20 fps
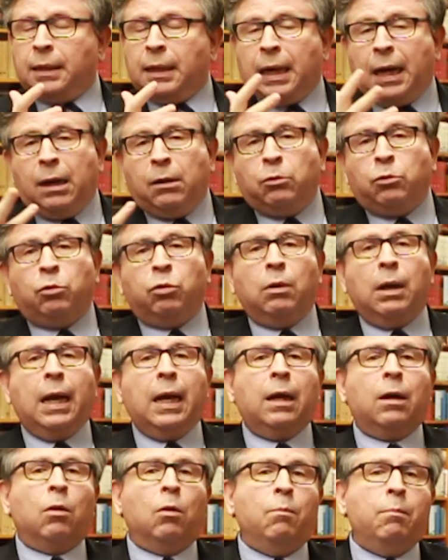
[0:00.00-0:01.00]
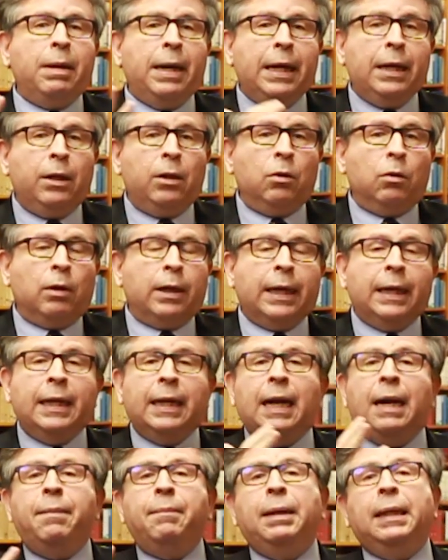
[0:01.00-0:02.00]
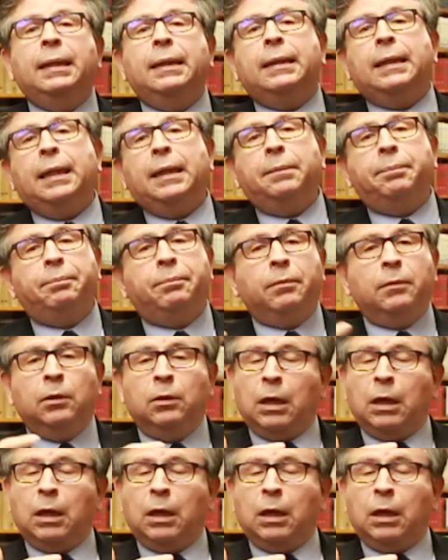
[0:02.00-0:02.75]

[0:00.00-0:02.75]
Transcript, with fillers: Cláusula, convenio, generalmente,